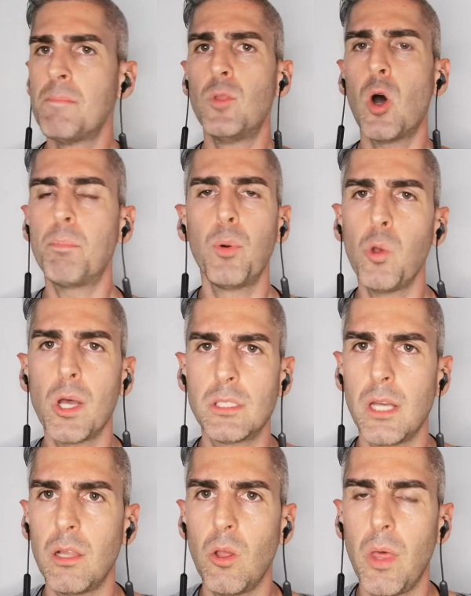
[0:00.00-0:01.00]
no pudo
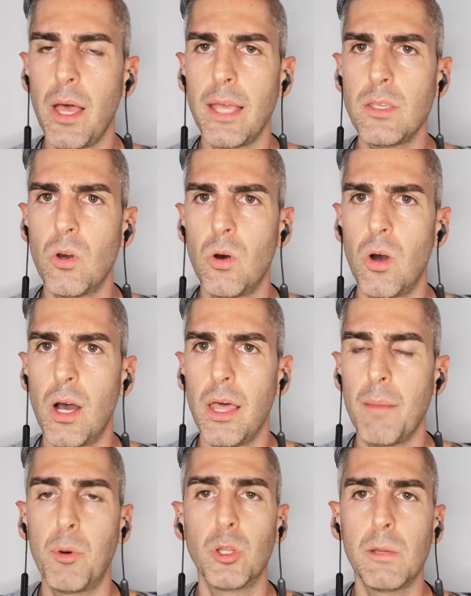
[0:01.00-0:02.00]
hacerlo daño
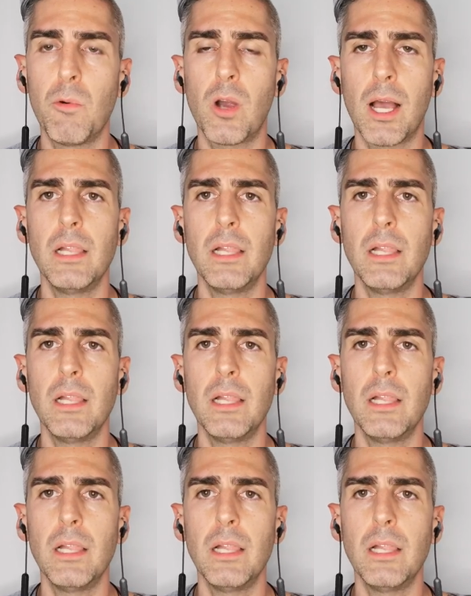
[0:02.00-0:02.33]
a Deportivo